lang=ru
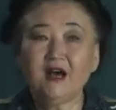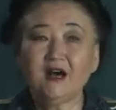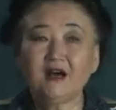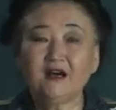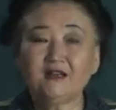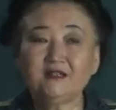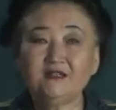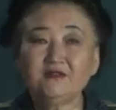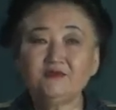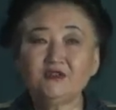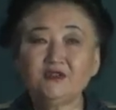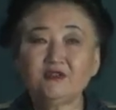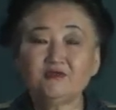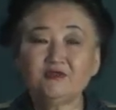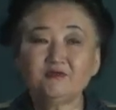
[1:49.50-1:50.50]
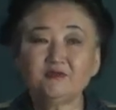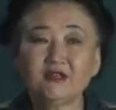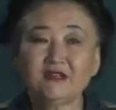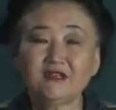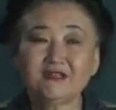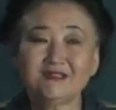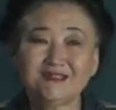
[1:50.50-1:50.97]
А девушка, в общем-то,
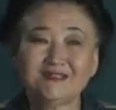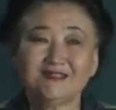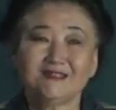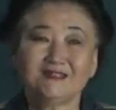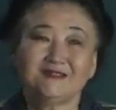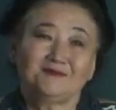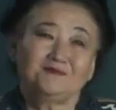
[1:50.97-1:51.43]
оказывается так